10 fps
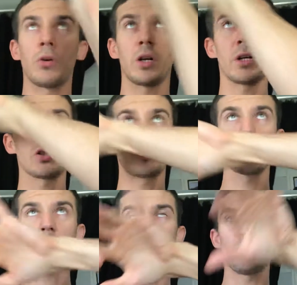как
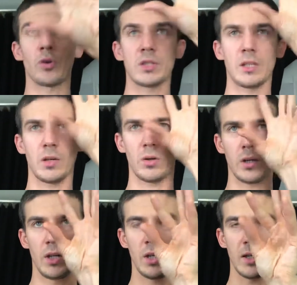ресурс и просто
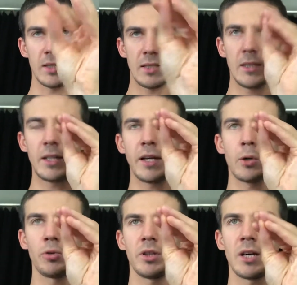
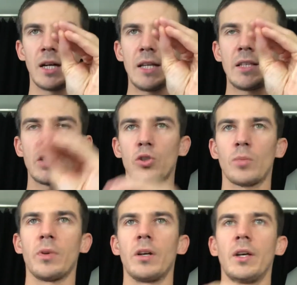концентрирую на дыхании,
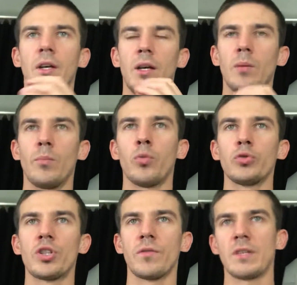чтобы,
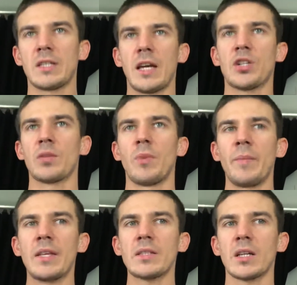будучи в настоящем
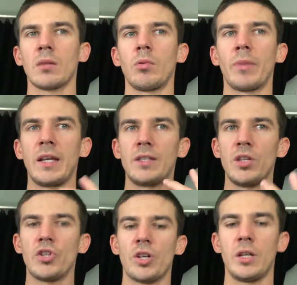моменте, как бы
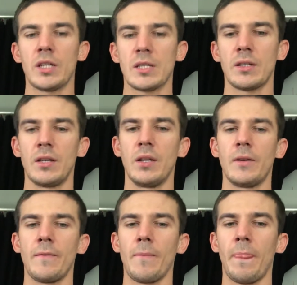пройти через
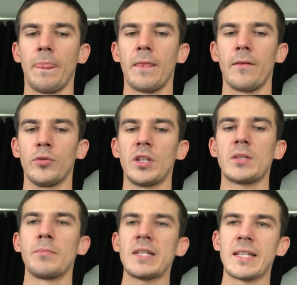вот эти
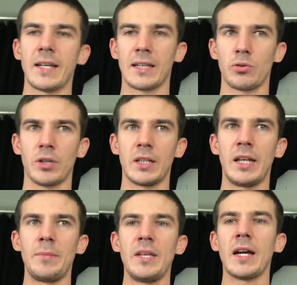мысли, которые
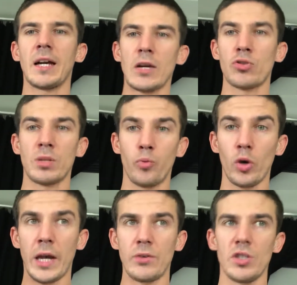для меня кажутся
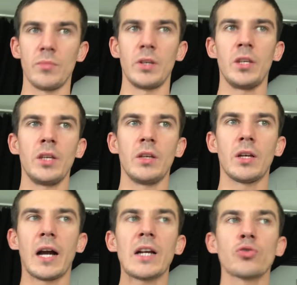пугающими и
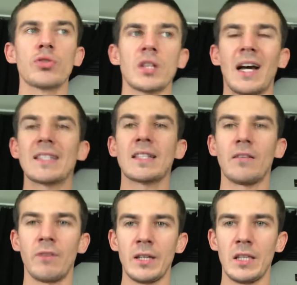кажутся
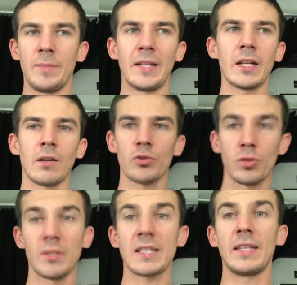основаниями для того,
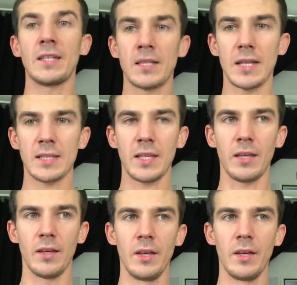чтобы сойти с доски.